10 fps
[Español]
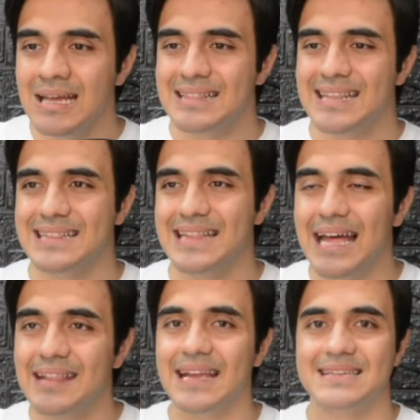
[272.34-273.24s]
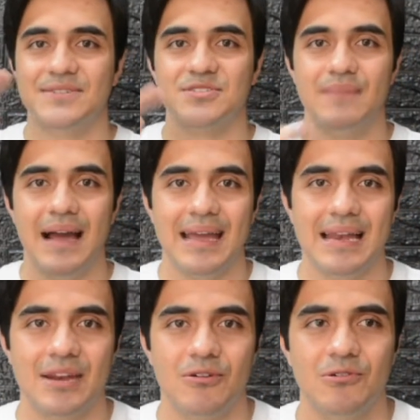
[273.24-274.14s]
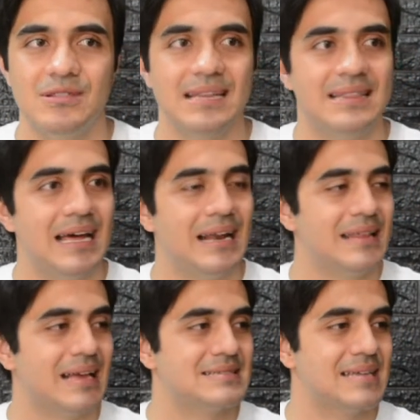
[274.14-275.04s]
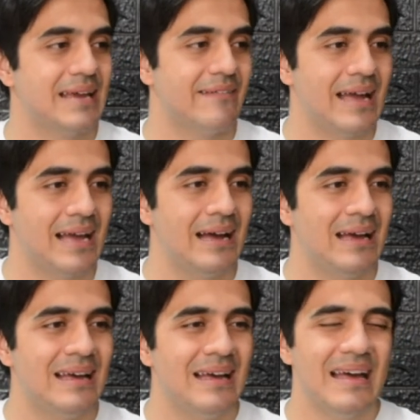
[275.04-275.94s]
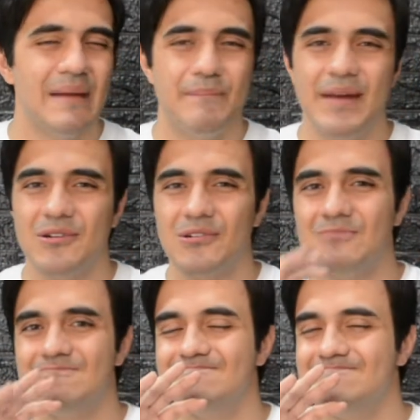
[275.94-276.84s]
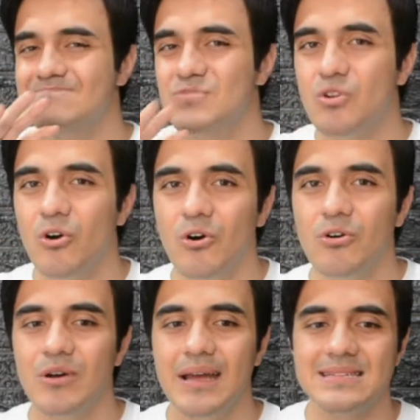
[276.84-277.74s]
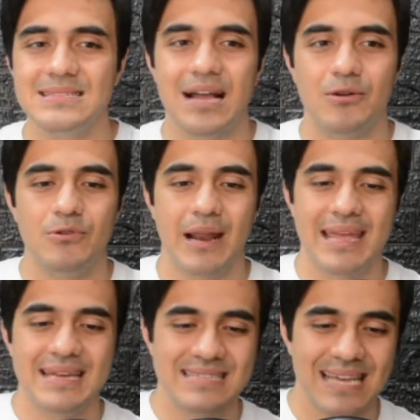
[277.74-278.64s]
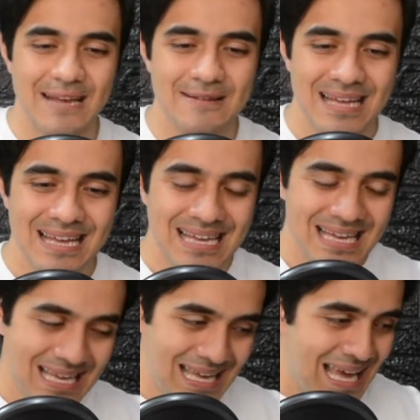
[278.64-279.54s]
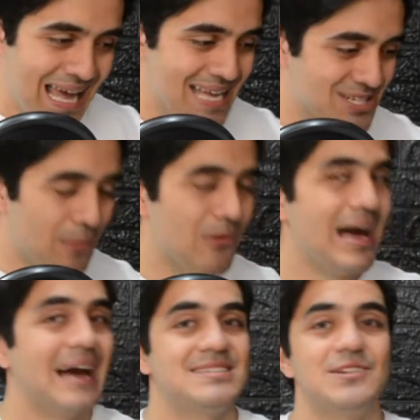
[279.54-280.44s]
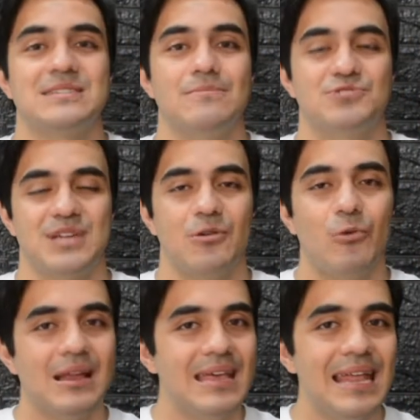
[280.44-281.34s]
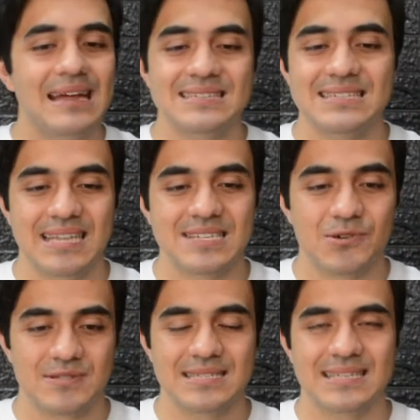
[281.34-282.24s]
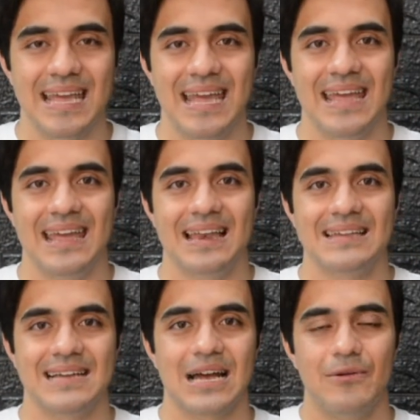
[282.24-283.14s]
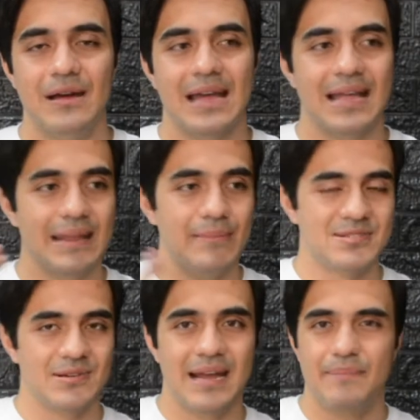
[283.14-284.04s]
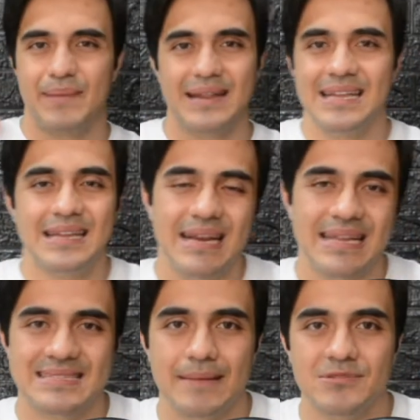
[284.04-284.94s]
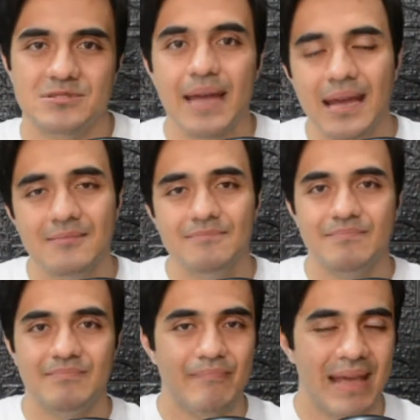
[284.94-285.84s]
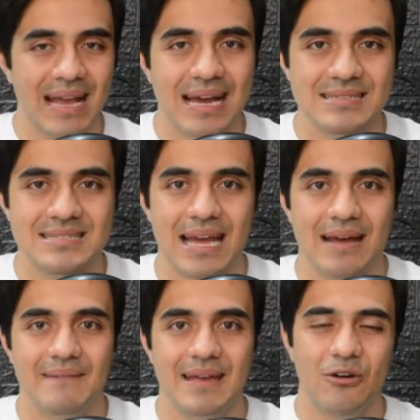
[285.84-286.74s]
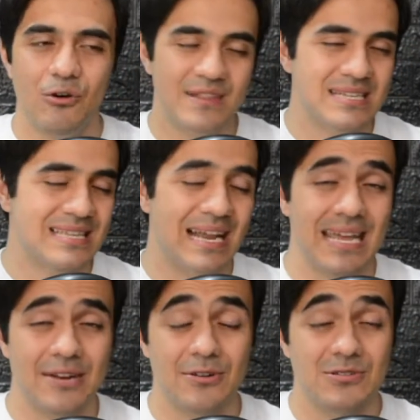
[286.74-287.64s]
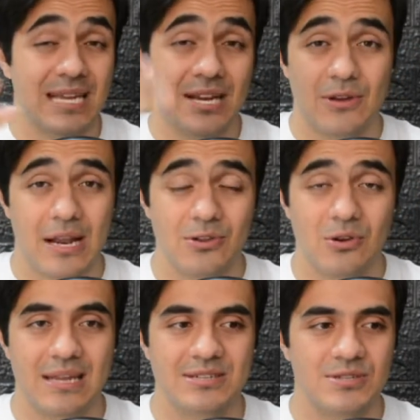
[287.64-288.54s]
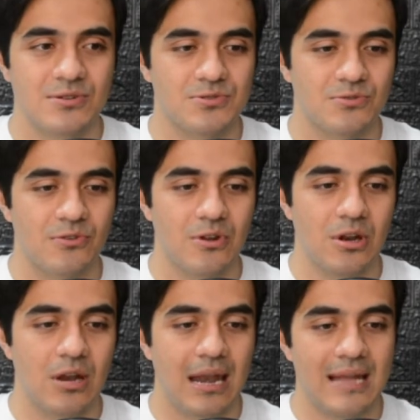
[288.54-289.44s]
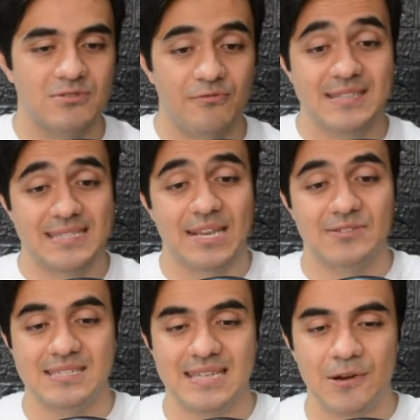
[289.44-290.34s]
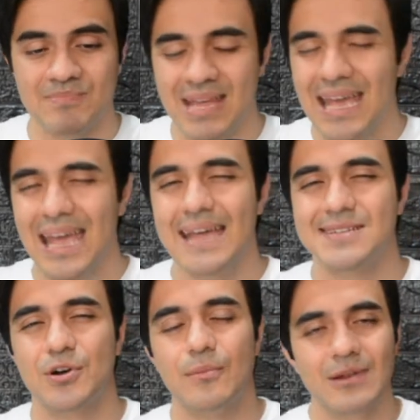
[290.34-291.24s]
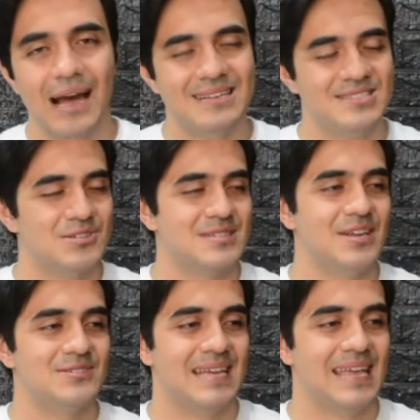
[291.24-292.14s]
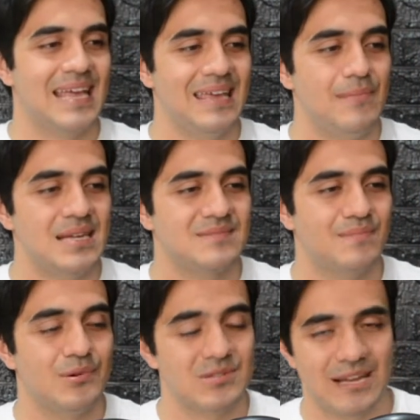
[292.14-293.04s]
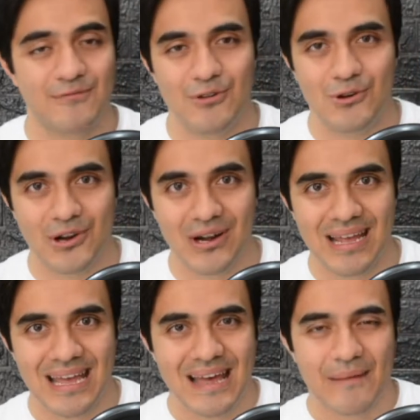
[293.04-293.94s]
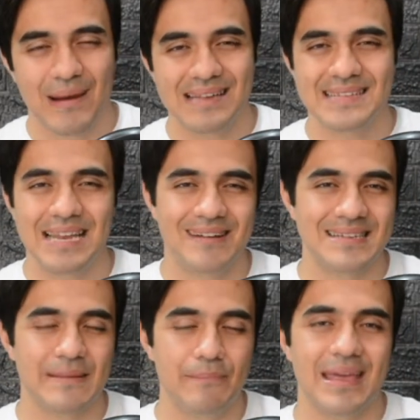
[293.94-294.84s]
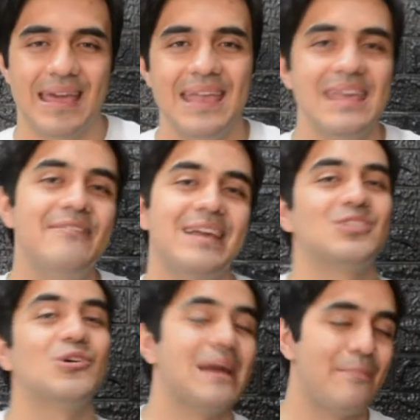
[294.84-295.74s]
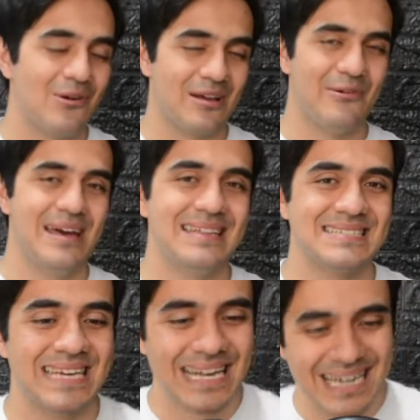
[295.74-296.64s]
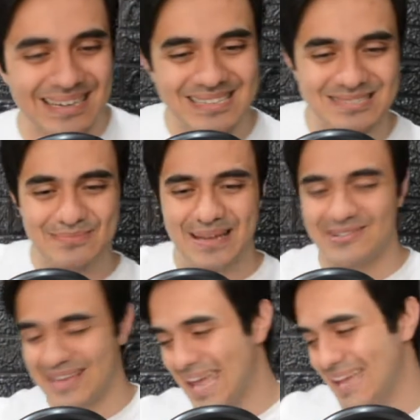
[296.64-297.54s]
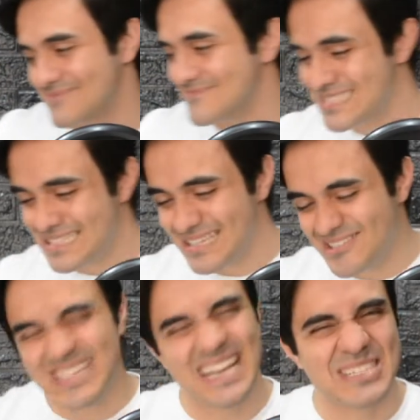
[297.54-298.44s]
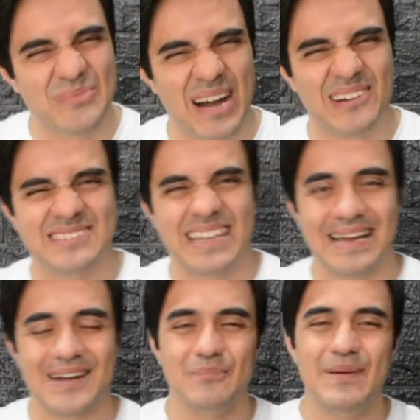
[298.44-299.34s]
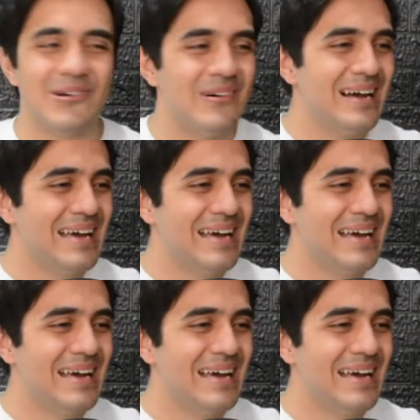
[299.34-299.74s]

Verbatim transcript: tratar de que se nos baje el enojo, tratar de que se vaya, pero no es la cura. Y es que es como la gaseosa mucha. Cualquiera de estas tres cosas que les acabo de, de mencionar, pretender que estamos bien, venganza o distrayéndonos, ignorando lo que nos, las ofensas que nos hicieron. Es como la gaseosa. Yo sé que aquí mi esposa Flor va a celebrar esta pequeña victoria por lo que voy a decir. Espero que... Yo sé que esto me va a costar caro, pero